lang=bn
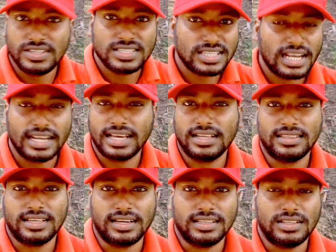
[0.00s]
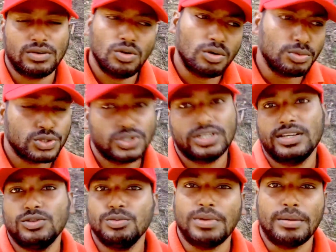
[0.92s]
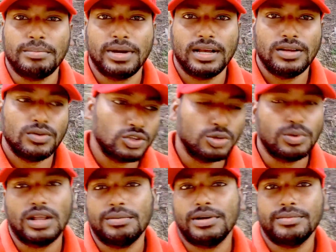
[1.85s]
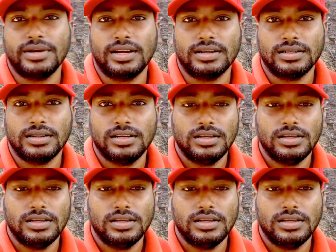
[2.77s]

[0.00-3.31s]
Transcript: ভিসা লেখা থাকে তাহলে অবশ্যই এটা কিন্তু পাম বাগান অথবা রাবার বাগান